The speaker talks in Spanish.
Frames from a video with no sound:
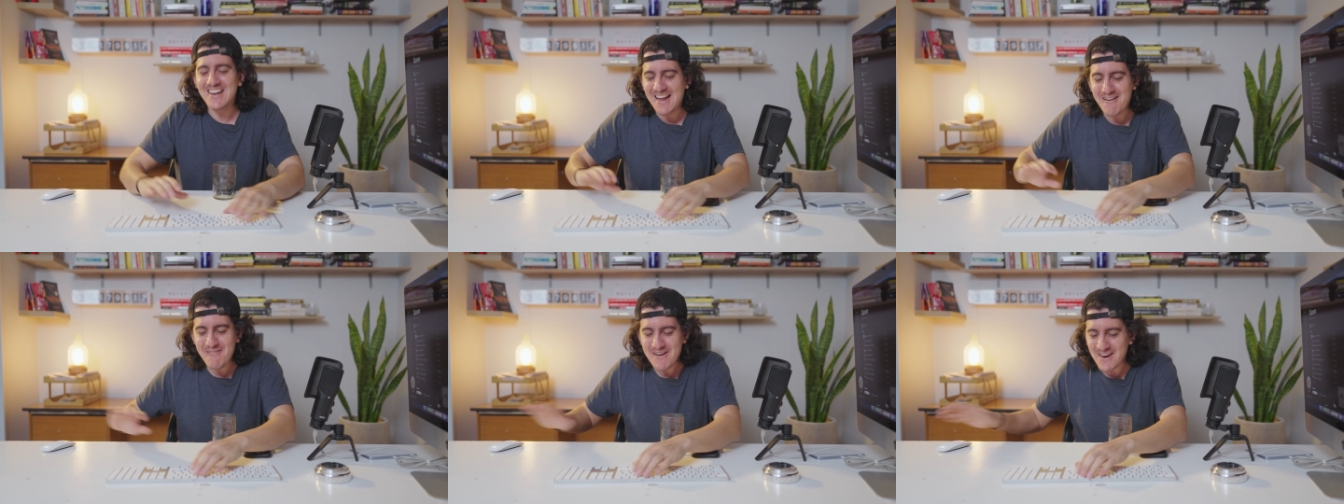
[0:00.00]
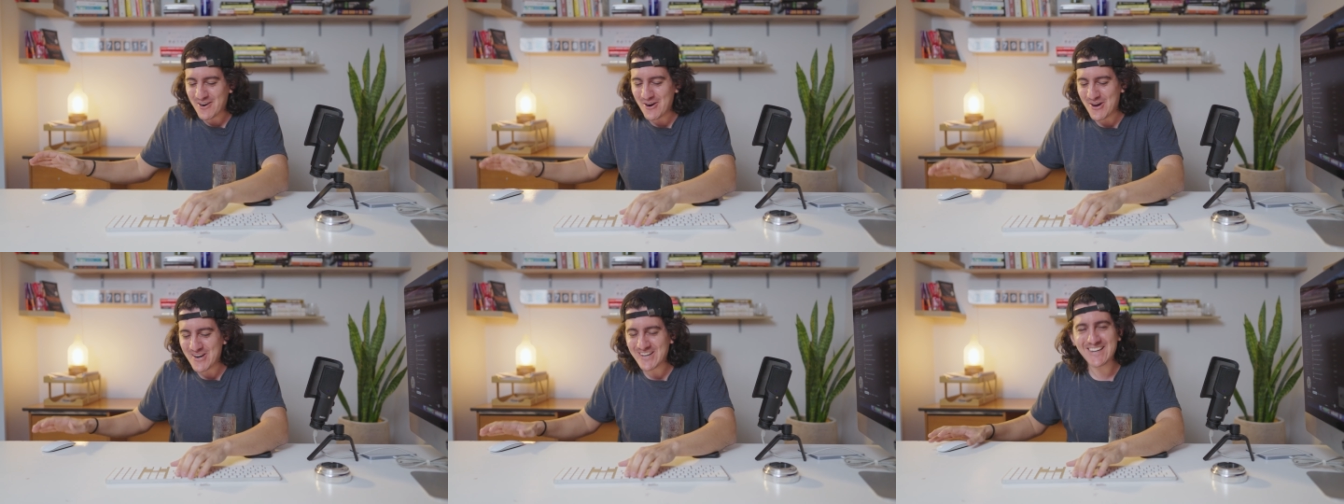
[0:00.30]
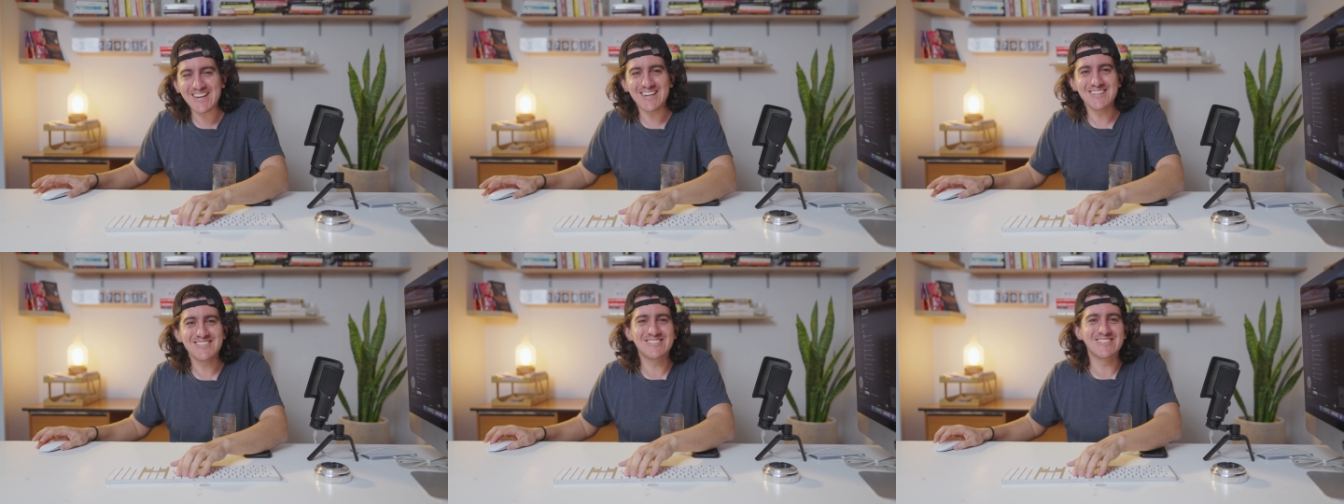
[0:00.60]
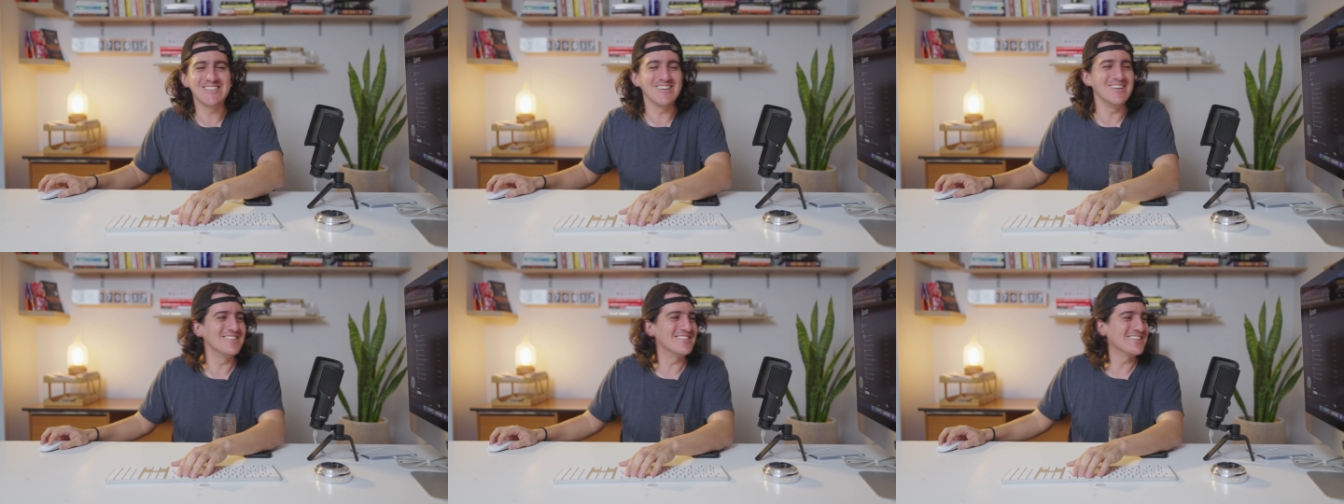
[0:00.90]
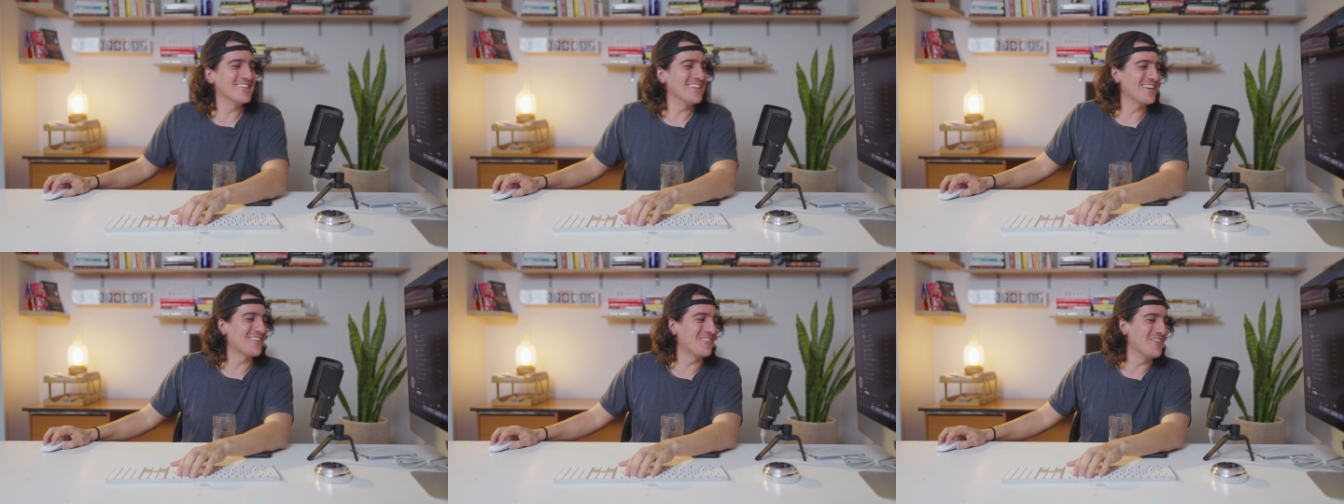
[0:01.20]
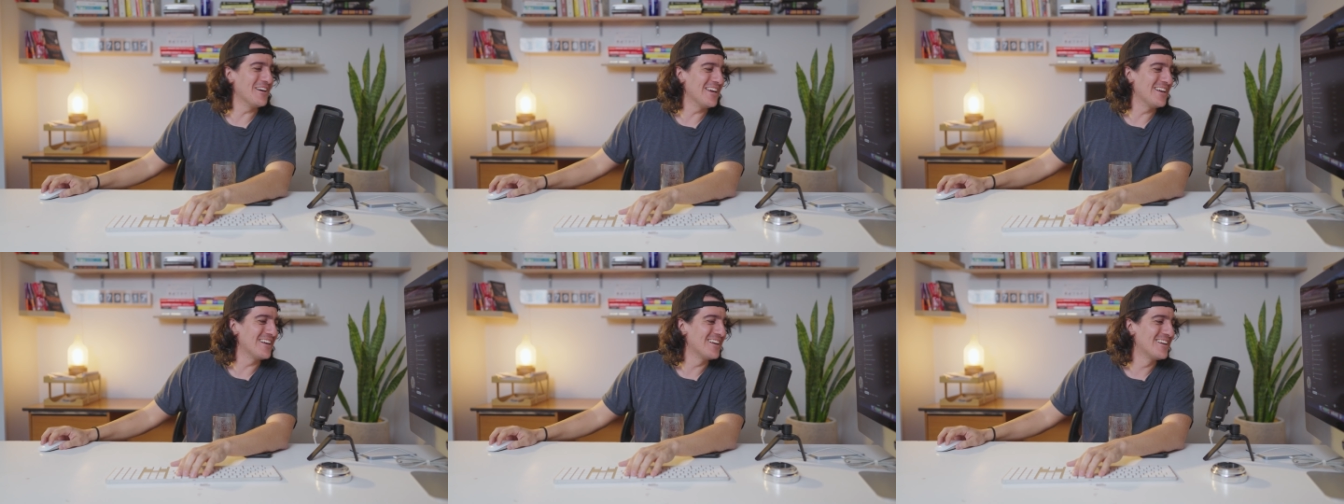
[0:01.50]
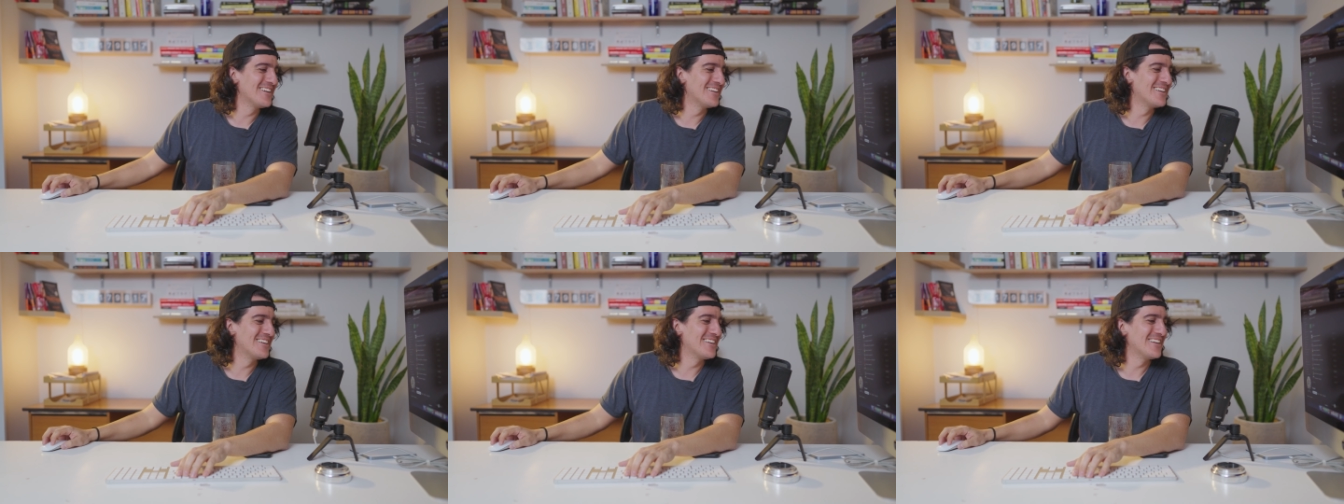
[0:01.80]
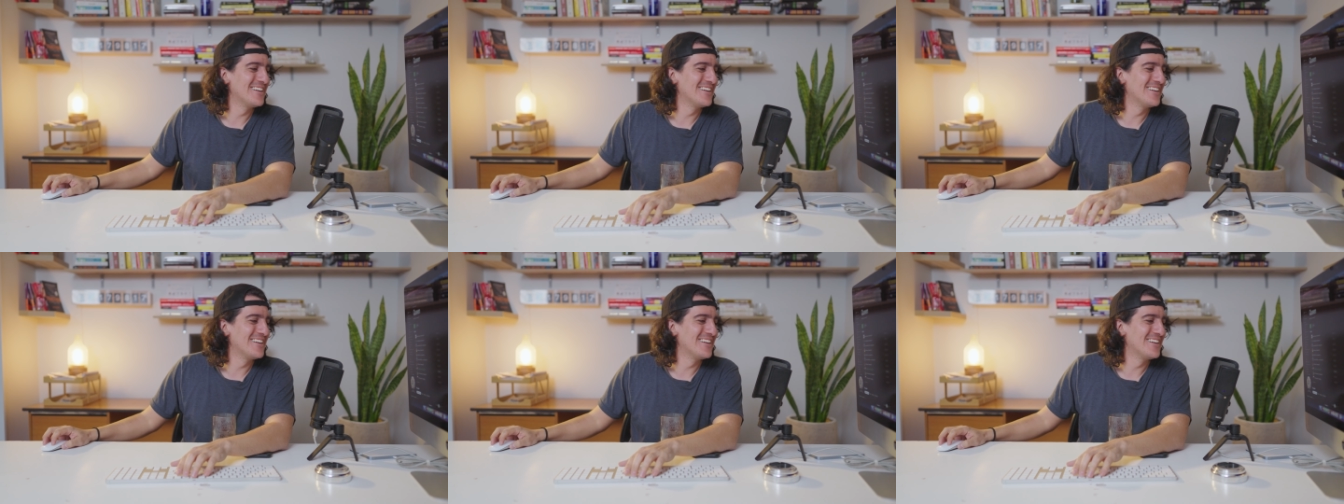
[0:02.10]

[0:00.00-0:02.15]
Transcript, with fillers: es la mejor canción de Queen.